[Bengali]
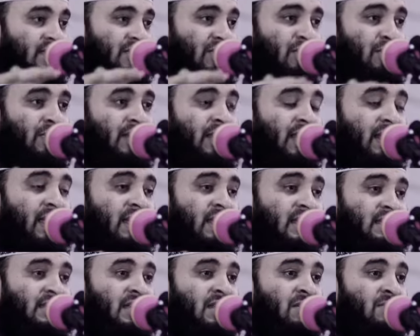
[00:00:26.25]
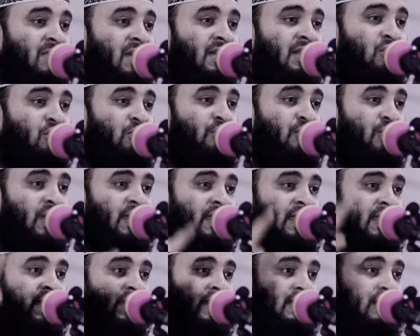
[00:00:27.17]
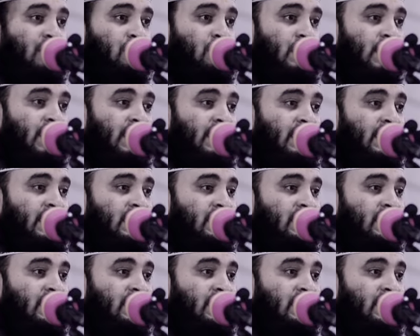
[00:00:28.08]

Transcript: জমিনের নিচের মাটি উপরে নিয়ে গেল কে